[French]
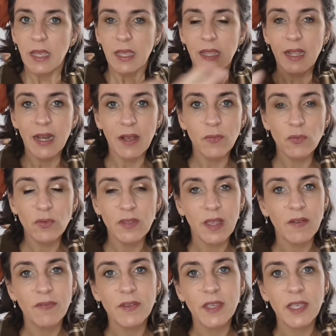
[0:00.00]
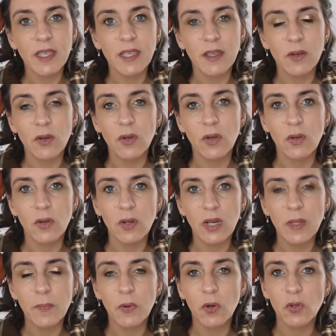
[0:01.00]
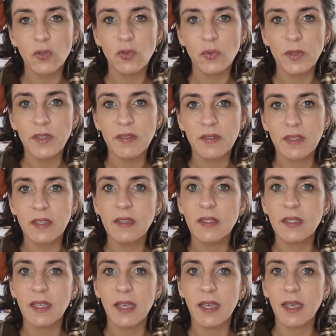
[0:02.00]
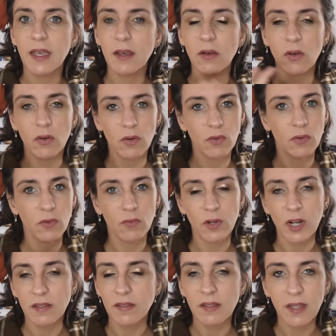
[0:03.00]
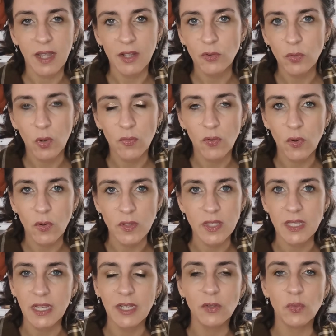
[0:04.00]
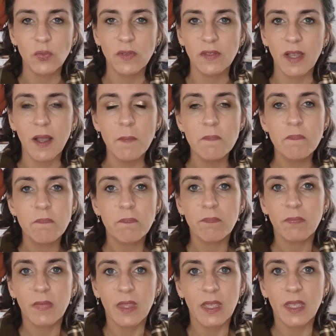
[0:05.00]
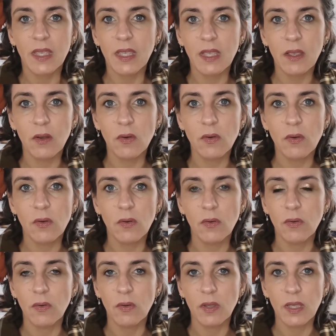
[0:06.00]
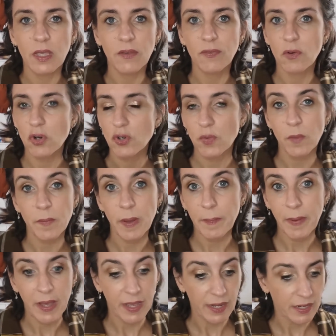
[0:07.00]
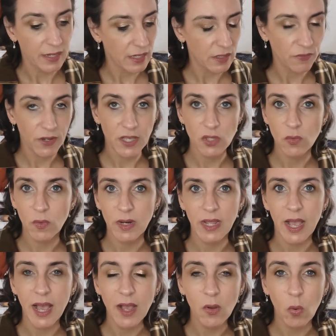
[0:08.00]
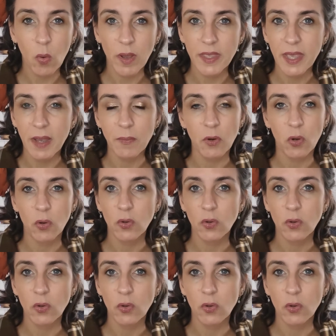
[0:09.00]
et là, vous avez euh, les produits skincare, euh, voilà, c'est traduit en français, tout ça. Euh, et, franchement, bah pareil, la livraison, elle est incroyable en